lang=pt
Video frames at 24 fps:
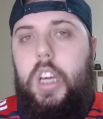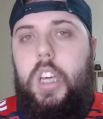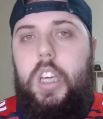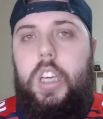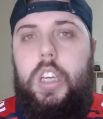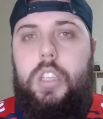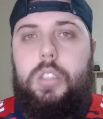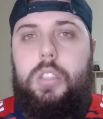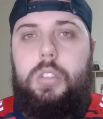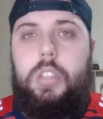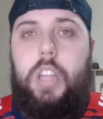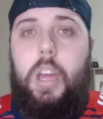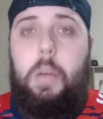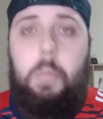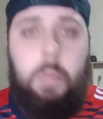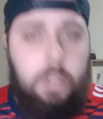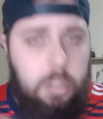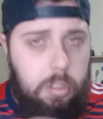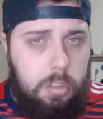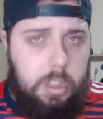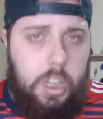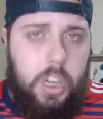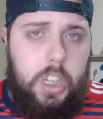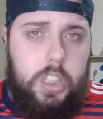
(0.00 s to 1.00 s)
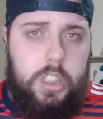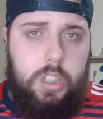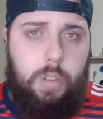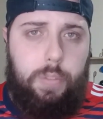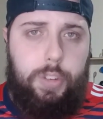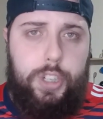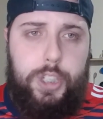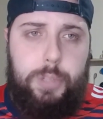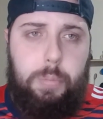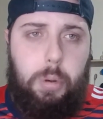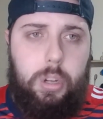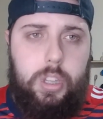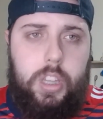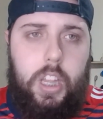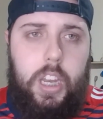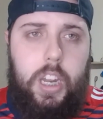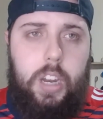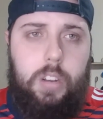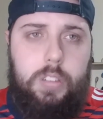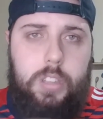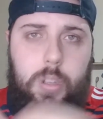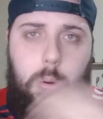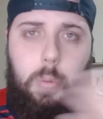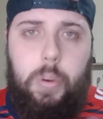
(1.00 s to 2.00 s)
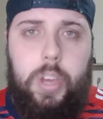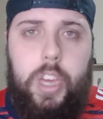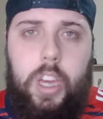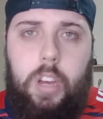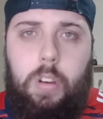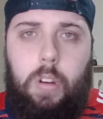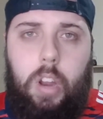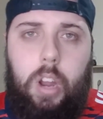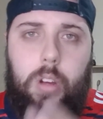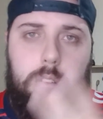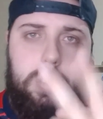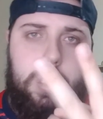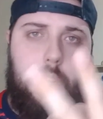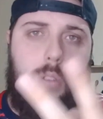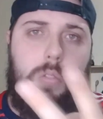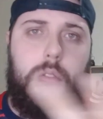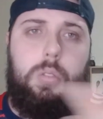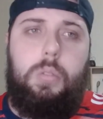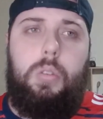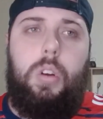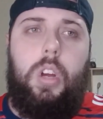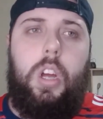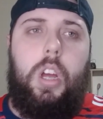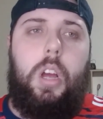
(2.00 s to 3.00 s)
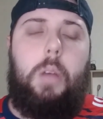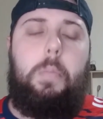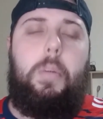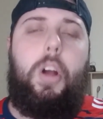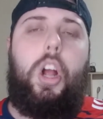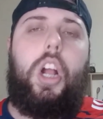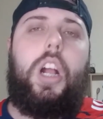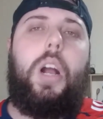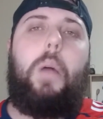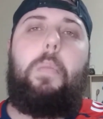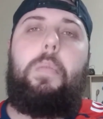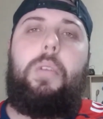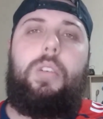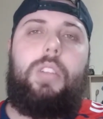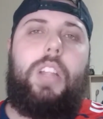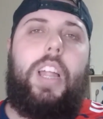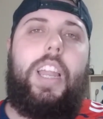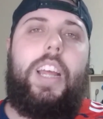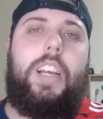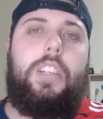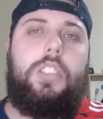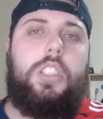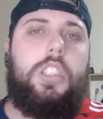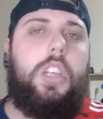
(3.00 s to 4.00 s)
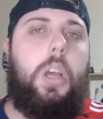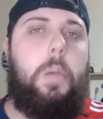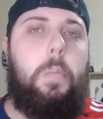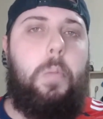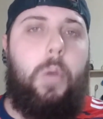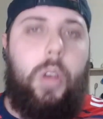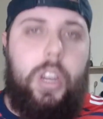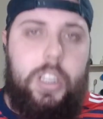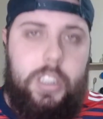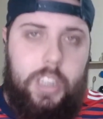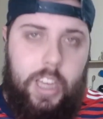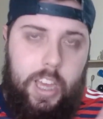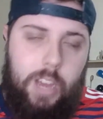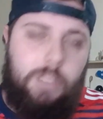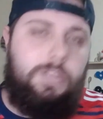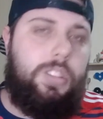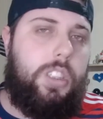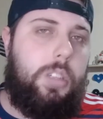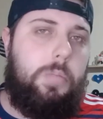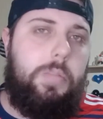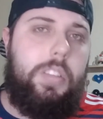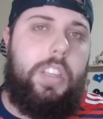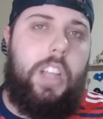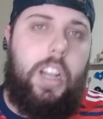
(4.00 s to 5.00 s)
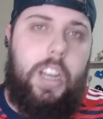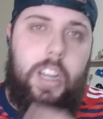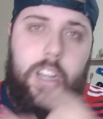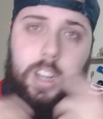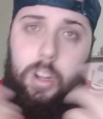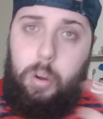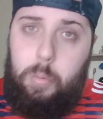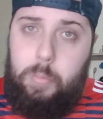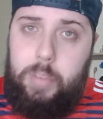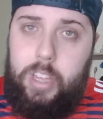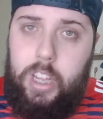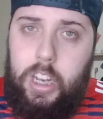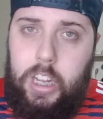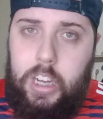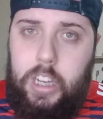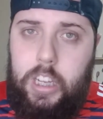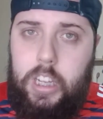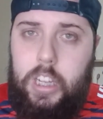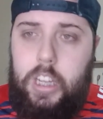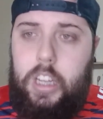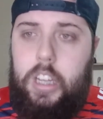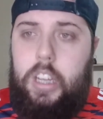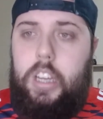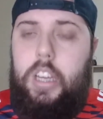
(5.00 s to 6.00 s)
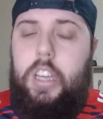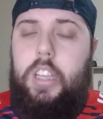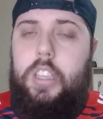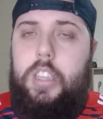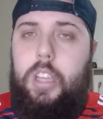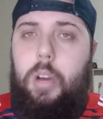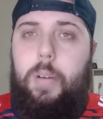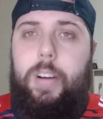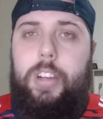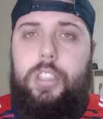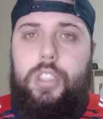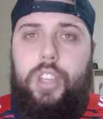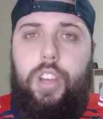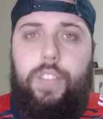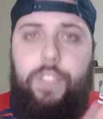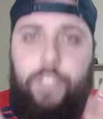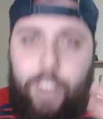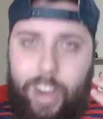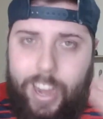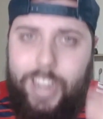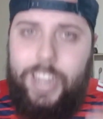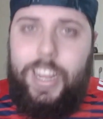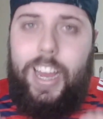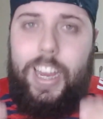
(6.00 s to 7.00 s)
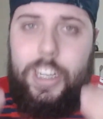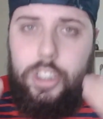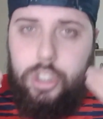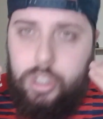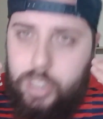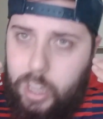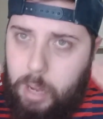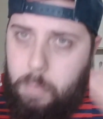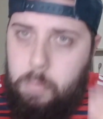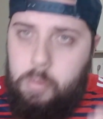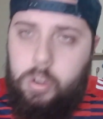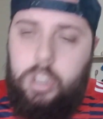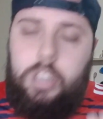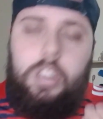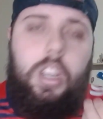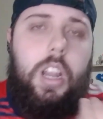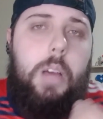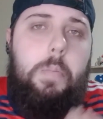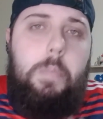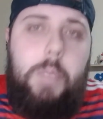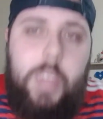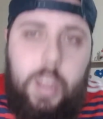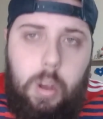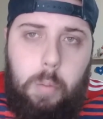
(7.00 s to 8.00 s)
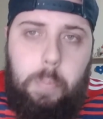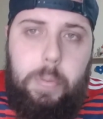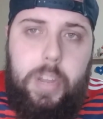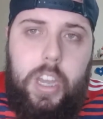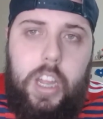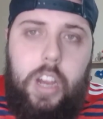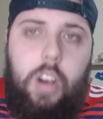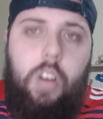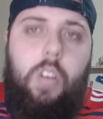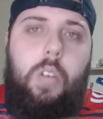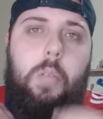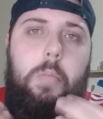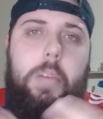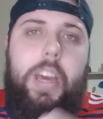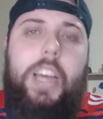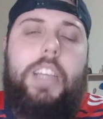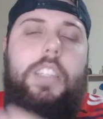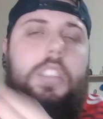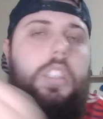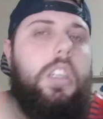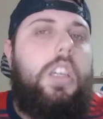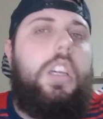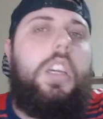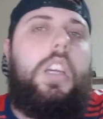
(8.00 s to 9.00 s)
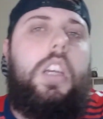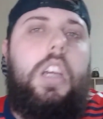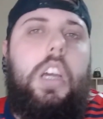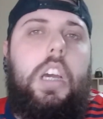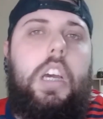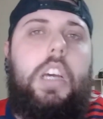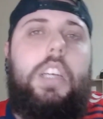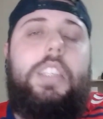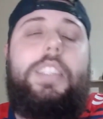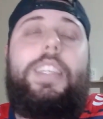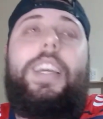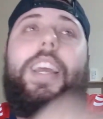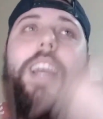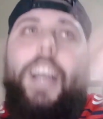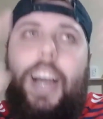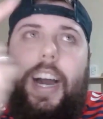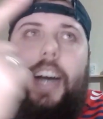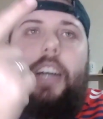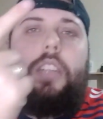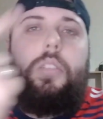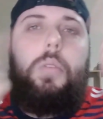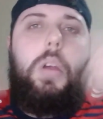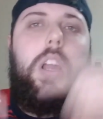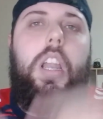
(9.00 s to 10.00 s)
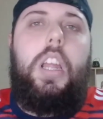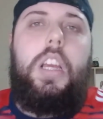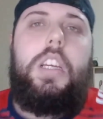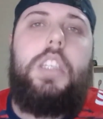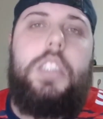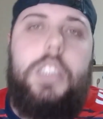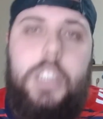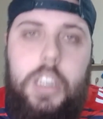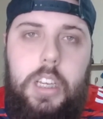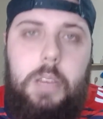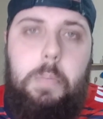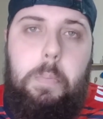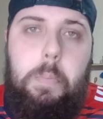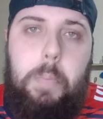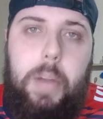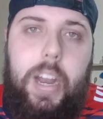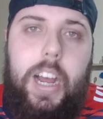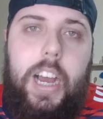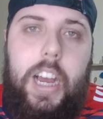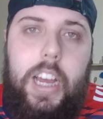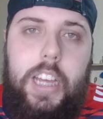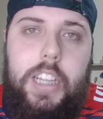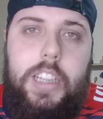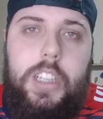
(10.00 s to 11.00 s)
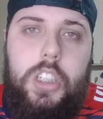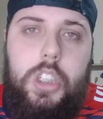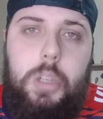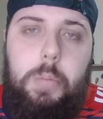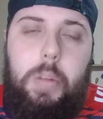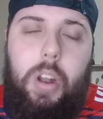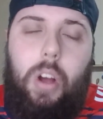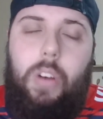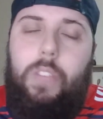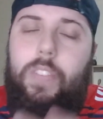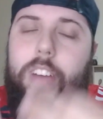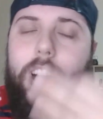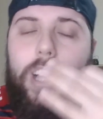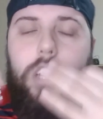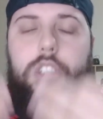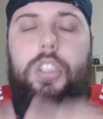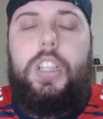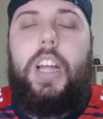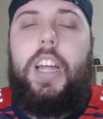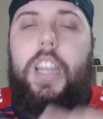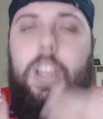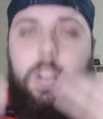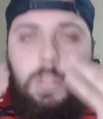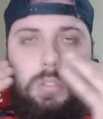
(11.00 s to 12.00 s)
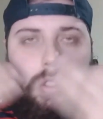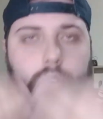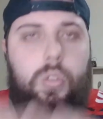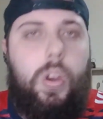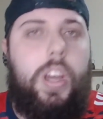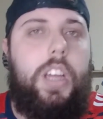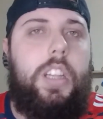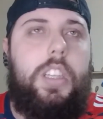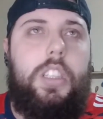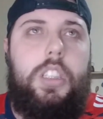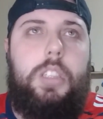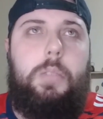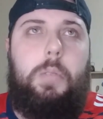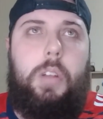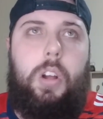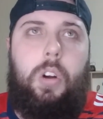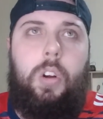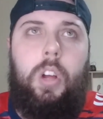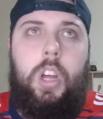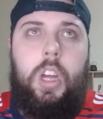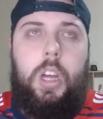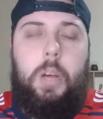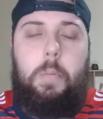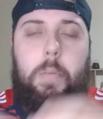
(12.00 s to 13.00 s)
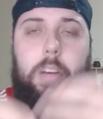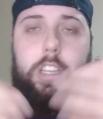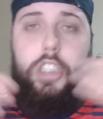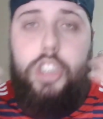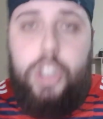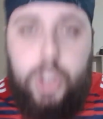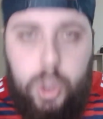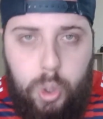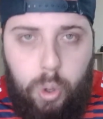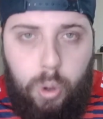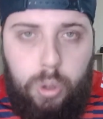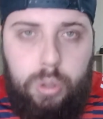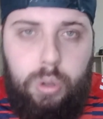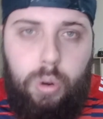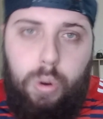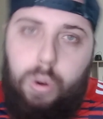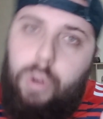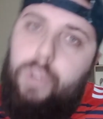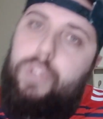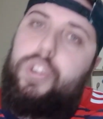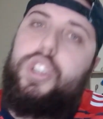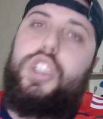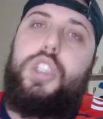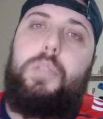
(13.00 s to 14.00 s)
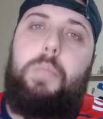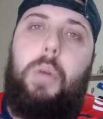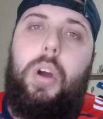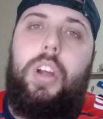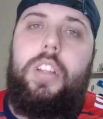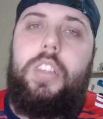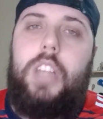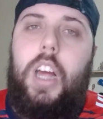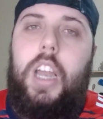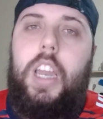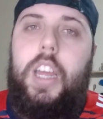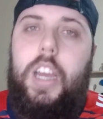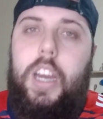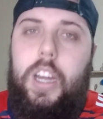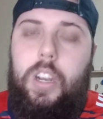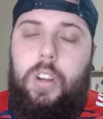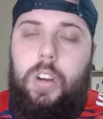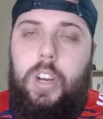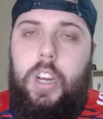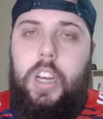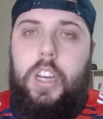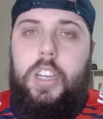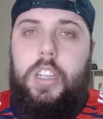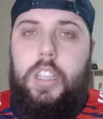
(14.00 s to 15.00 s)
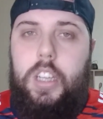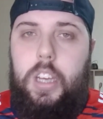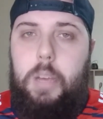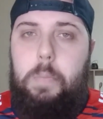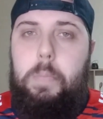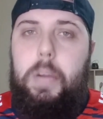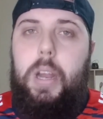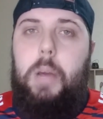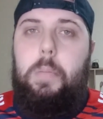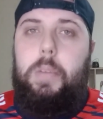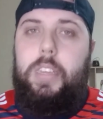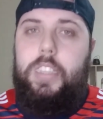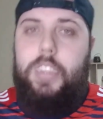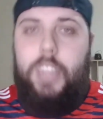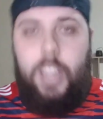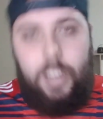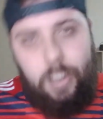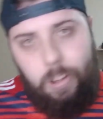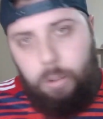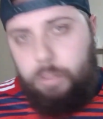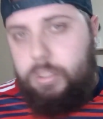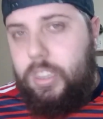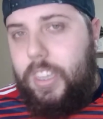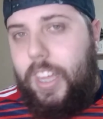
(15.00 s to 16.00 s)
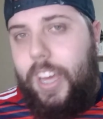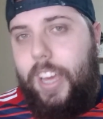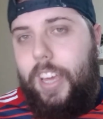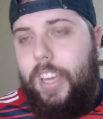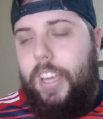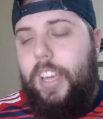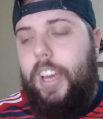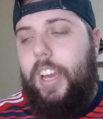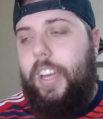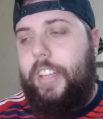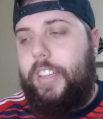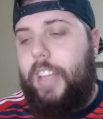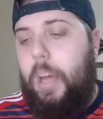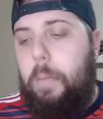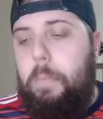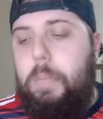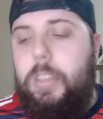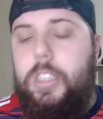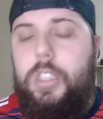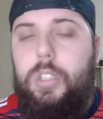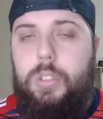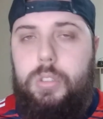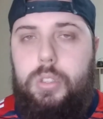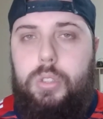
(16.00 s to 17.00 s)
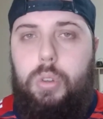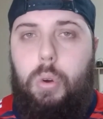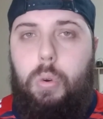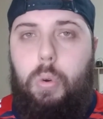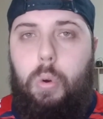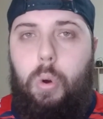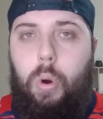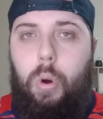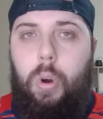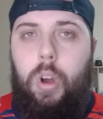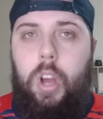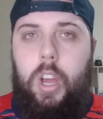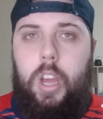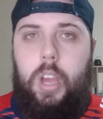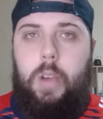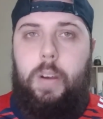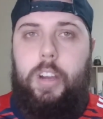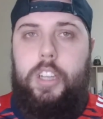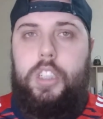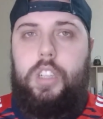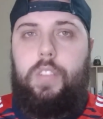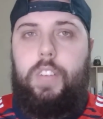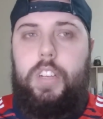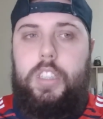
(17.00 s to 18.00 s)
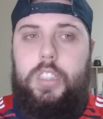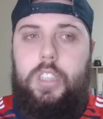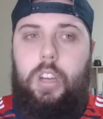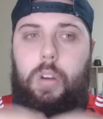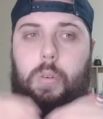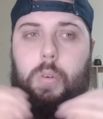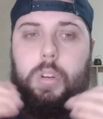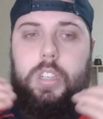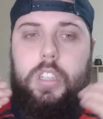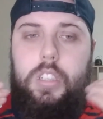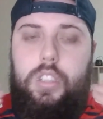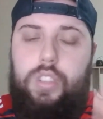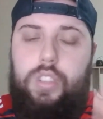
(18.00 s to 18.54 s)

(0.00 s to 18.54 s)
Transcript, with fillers: E isso daí é muito triste. O futebol italiano é tão rico, né? O segundo maior campeão da Liga dos Campeões é um time italiano, é o Milan. Então acho que vai ajudar muito, na minha opinião, o Messi se caso ele ir sim para Inter de Milão, vai ajudar não só a Inter de Milão, mas todo o futebol italiano, que para mim tá na UTI aí, tá pedindo socorro. Eu acho que vai ser uma coisa